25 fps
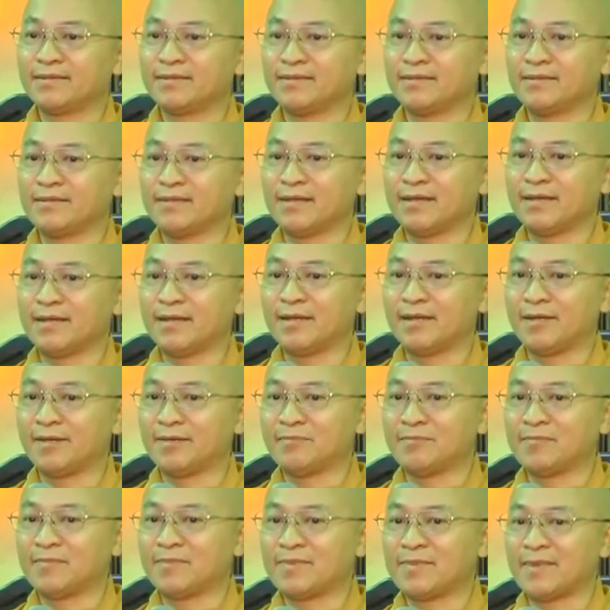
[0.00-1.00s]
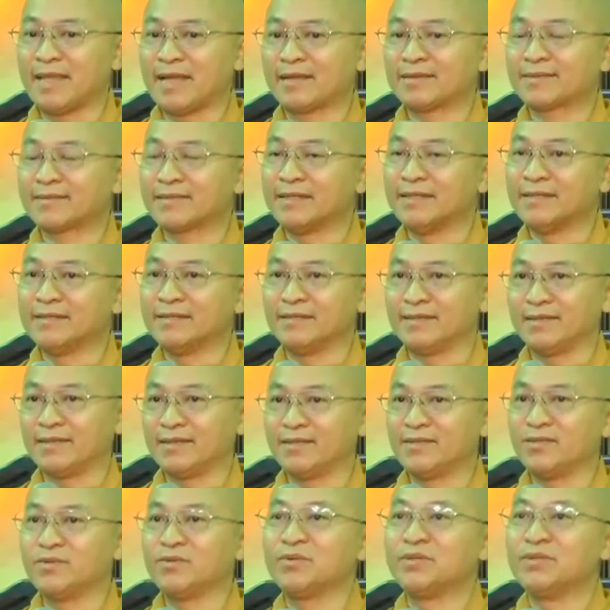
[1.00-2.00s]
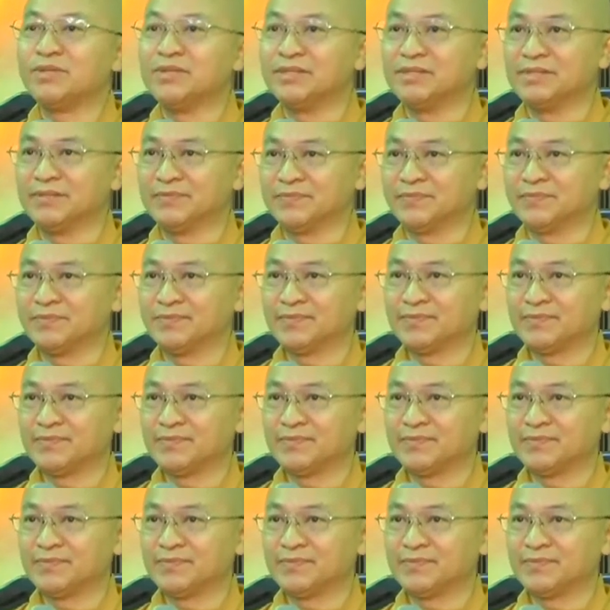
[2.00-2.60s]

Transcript: rồi ờ, nhạc tình du dương